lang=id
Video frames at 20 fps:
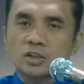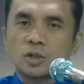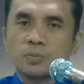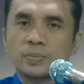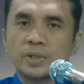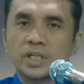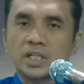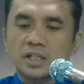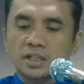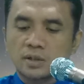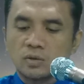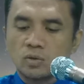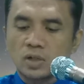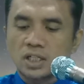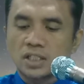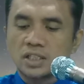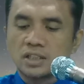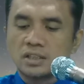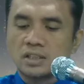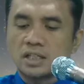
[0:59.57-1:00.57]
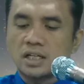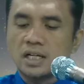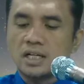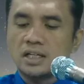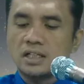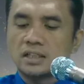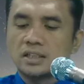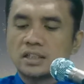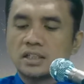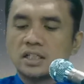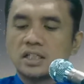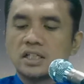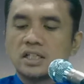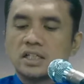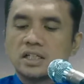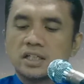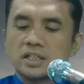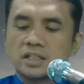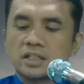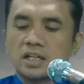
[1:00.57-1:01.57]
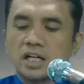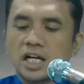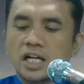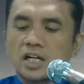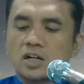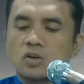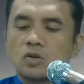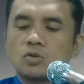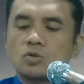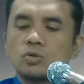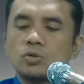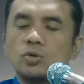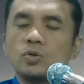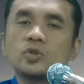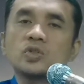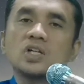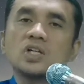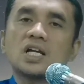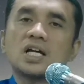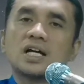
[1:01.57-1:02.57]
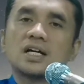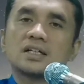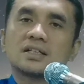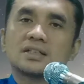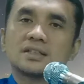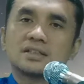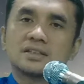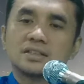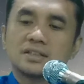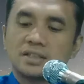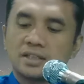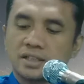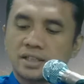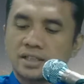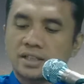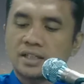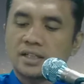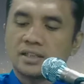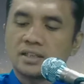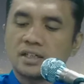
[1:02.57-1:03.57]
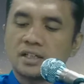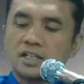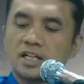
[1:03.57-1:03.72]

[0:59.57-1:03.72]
Topik renungan kita dengan Roh Kuduslah kita